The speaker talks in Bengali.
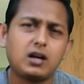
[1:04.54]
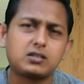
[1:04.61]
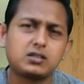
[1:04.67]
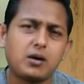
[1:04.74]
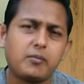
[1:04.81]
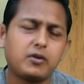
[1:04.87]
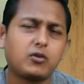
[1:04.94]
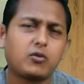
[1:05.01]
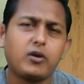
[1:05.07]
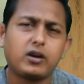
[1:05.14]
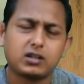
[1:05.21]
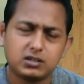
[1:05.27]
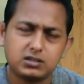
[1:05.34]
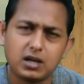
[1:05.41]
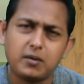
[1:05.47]
আর সামান্য
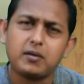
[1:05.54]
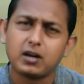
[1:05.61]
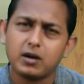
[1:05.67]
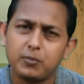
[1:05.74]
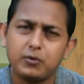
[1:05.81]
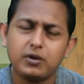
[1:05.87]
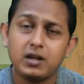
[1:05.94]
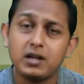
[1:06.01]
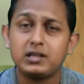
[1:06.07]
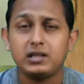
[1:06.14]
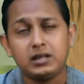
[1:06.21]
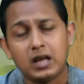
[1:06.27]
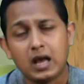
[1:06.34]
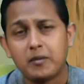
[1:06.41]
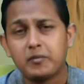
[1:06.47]
কয়েকটা জামা কাপড় নিয়ে
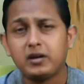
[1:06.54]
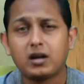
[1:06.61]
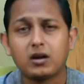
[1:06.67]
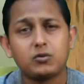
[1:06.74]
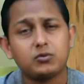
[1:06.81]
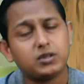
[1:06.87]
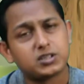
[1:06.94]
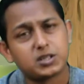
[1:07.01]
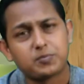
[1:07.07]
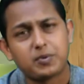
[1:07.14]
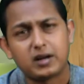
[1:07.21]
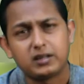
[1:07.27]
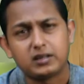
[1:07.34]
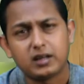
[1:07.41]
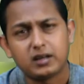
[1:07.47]
তিনি আমেরিকার উদ্দেশ্যে
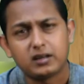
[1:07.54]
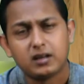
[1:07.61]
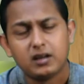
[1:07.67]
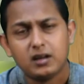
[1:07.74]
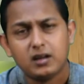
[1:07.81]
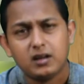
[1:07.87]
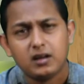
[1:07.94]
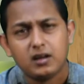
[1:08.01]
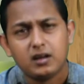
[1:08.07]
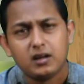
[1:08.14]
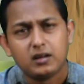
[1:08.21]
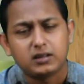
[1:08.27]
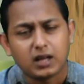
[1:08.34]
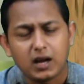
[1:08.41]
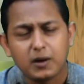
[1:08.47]
পাড়ি দেন
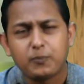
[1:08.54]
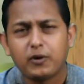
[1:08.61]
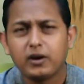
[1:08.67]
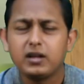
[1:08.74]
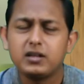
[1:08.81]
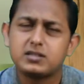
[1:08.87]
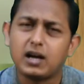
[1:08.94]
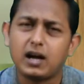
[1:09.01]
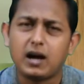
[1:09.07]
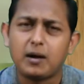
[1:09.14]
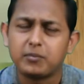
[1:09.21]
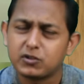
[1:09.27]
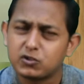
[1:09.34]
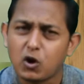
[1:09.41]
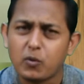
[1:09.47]
তারপরে যা
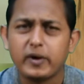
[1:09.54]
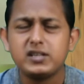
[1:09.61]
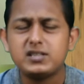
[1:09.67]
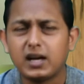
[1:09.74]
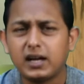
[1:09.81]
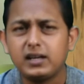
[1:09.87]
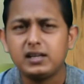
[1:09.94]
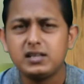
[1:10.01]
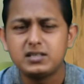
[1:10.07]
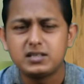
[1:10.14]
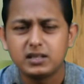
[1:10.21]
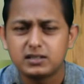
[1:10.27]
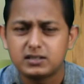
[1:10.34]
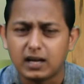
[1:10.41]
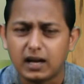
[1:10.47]
আমরা সবাই জানি
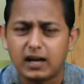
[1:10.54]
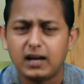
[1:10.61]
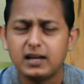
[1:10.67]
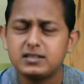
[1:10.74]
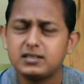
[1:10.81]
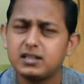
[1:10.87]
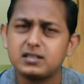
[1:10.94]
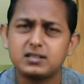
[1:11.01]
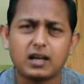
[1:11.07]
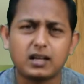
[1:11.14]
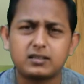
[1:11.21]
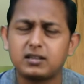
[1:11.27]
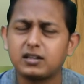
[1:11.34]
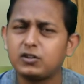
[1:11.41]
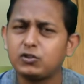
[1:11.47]
যে জাহাজের
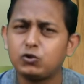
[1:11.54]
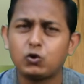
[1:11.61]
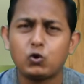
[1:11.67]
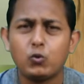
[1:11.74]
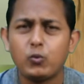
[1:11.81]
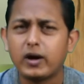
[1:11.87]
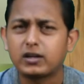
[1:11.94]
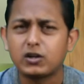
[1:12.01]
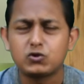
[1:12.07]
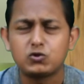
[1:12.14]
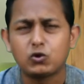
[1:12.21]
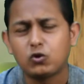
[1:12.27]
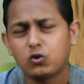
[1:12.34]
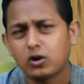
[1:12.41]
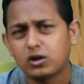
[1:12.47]
যাত্রা কিন্তু খুব একটা
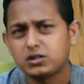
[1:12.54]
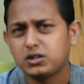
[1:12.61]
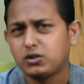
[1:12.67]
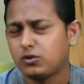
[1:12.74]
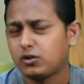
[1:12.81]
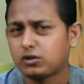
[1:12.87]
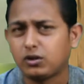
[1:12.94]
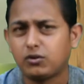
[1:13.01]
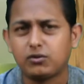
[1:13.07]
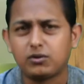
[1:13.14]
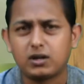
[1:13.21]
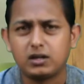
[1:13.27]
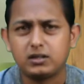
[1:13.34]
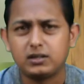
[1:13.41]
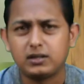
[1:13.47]
সুখকর ছিল না
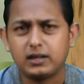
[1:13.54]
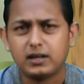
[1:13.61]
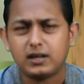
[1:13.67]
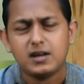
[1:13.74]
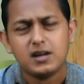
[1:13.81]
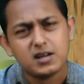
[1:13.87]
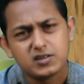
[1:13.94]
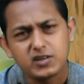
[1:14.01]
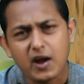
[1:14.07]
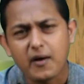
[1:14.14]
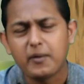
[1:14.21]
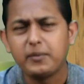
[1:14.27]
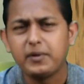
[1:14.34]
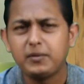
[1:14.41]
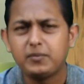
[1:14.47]
তখনকার দিনে
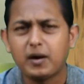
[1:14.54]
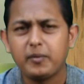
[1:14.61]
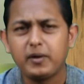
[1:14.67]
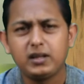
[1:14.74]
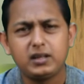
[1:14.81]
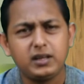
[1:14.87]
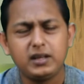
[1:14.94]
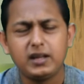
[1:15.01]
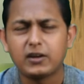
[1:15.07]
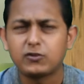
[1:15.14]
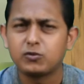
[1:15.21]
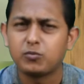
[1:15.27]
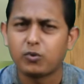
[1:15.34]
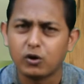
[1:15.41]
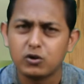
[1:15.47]
স্বাভাবিকভাবেই তিনি
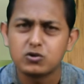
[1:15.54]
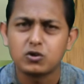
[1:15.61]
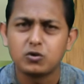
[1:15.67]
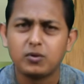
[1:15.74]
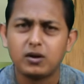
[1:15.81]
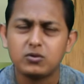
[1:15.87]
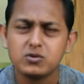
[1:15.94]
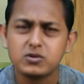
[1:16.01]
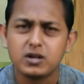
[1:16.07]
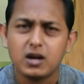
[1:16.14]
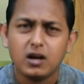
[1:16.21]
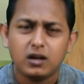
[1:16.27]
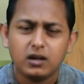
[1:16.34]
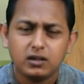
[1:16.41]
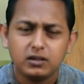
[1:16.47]
একজন বয়স্ক মানুষ
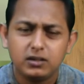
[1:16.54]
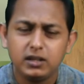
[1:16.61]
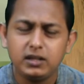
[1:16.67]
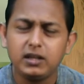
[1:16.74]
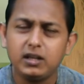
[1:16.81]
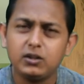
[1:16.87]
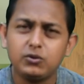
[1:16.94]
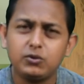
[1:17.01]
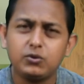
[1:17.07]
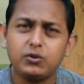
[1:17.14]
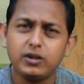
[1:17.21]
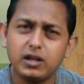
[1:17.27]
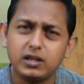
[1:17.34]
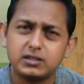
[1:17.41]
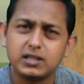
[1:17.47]
তিনি কিন্তু
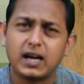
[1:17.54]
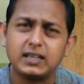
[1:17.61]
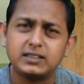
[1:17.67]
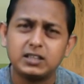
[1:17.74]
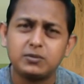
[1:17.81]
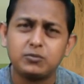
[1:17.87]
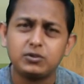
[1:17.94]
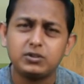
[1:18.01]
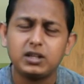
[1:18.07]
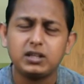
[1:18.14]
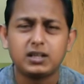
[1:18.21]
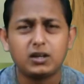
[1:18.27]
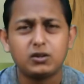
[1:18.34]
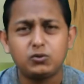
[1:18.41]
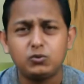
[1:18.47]
ওই জাহাজের মধ্যেই
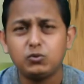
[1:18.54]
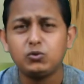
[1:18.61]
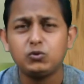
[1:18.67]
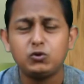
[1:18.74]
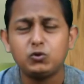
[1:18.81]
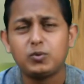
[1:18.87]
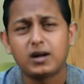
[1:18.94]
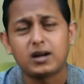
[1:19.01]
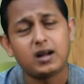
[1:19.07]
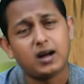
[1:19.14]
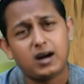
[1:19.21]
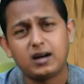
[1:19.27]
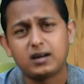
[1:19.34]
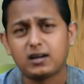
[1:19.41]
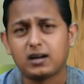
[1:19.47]
তার দু দুবার
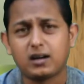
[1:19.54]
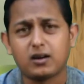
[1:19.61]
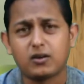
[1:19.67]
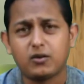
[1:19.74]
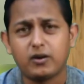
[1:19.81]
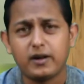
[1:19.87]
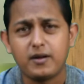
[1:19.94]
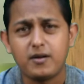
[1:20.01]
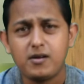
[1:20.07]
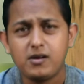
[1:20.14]
হার্ট অ্যাটাক হয়